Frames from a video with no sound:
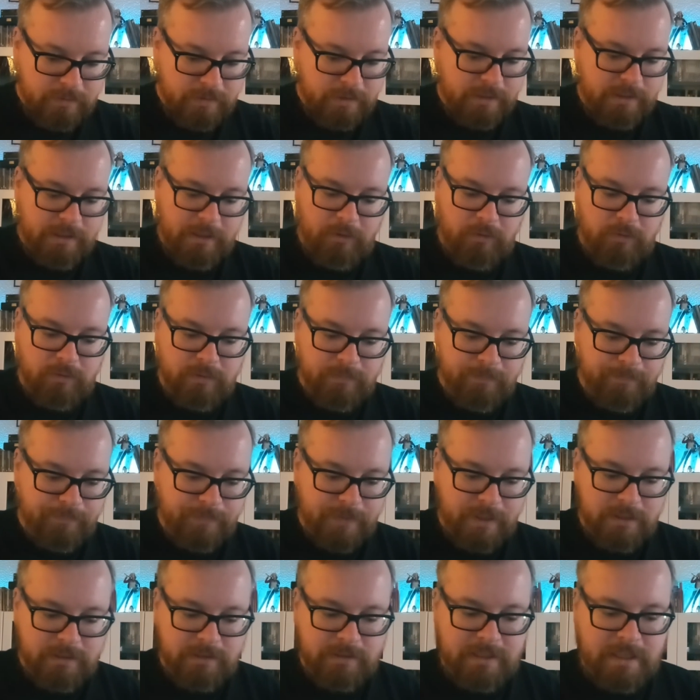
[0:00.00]
Genau.
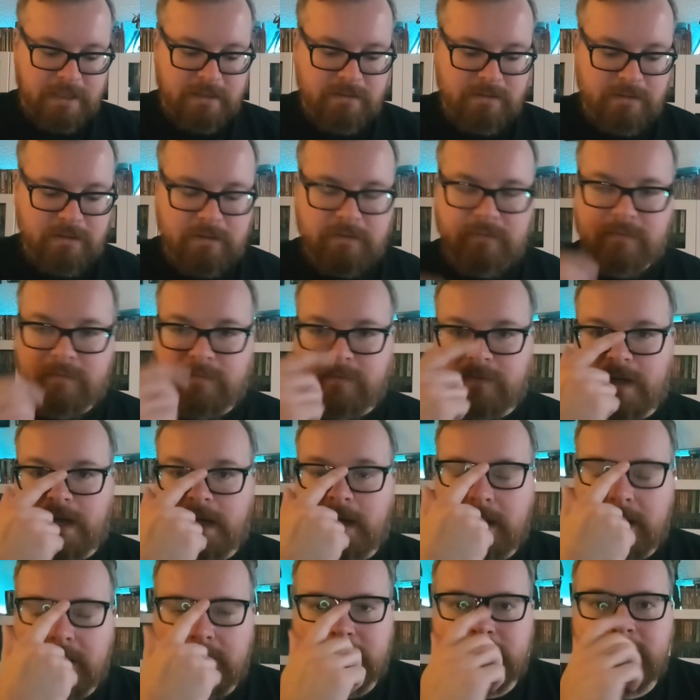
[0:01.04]
Dann
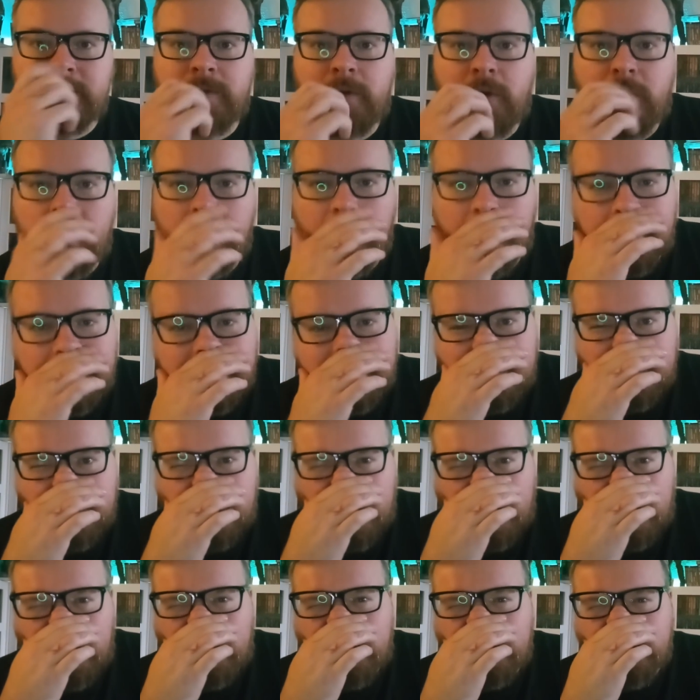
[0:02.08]
war noch
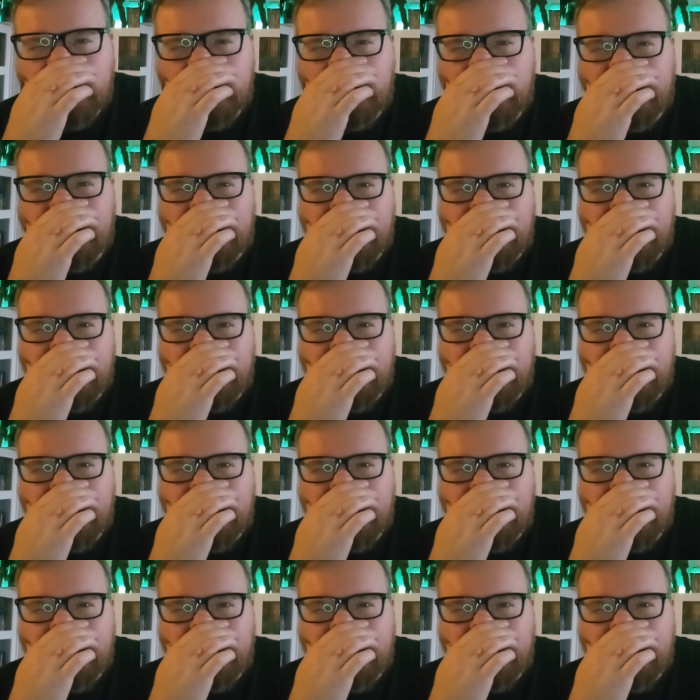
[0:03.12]
da